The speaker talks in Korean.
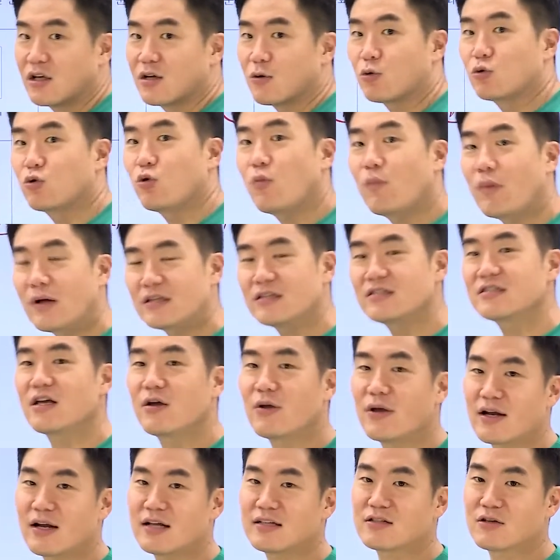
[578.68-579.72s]
고통받는
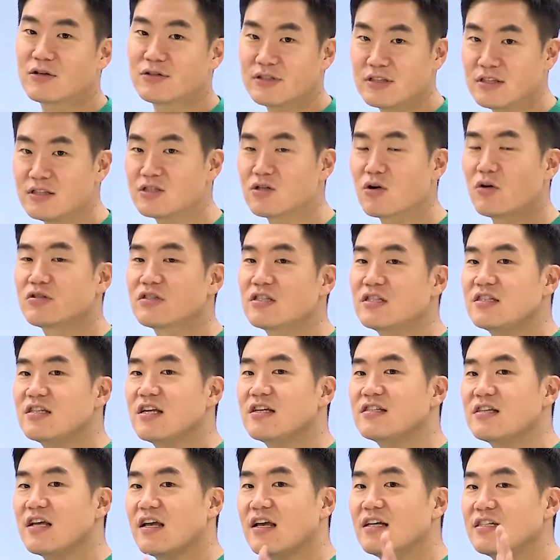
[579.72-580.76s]
사회라는 것은
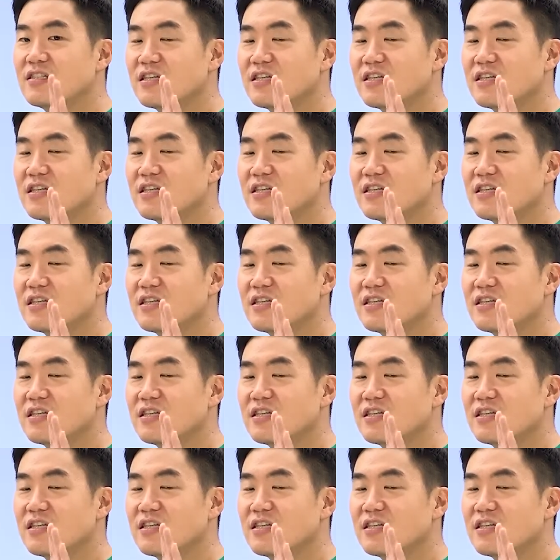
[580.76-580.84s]
정치체제,